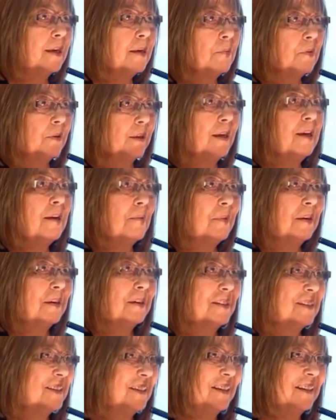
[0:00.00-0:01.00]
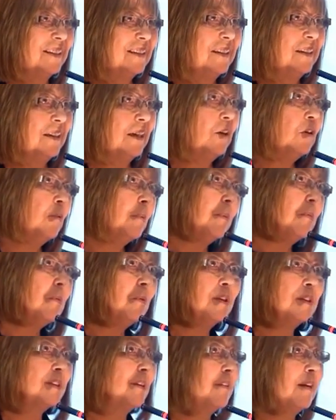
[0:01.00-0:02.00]
porque es la más reciente y es lo mismo
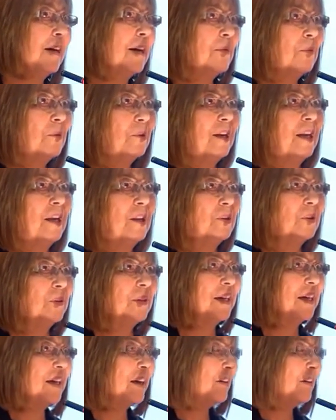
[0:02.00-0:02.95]
que si habláramos de la historia en